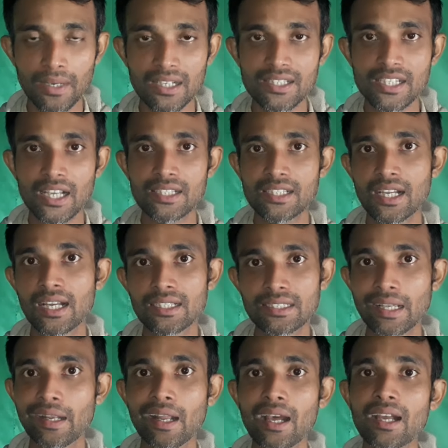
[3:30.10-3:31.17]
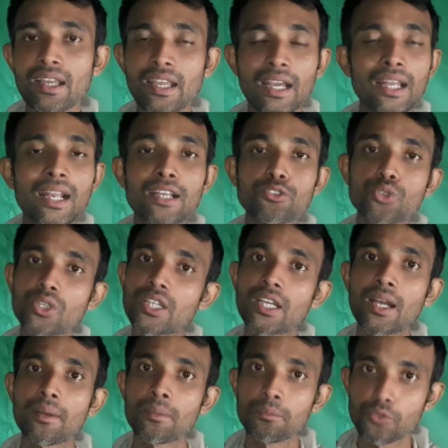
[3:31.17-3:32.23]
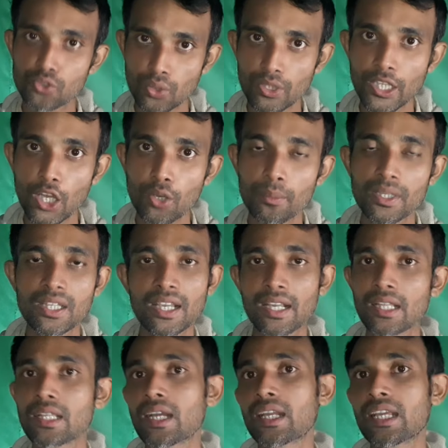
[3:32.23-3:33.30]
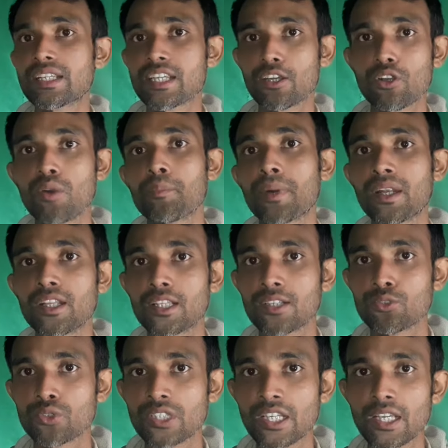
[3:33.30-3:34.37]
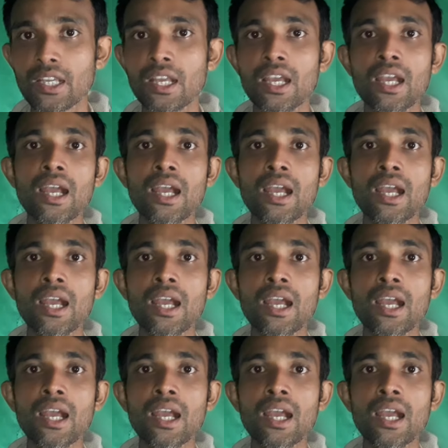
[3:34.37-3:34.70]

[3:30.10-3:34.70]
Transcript: আপনার চাচা জ্যাঠা এরা যদি সৌদি আরবে থেকে থাকে সেই কোম্পানিতে যদি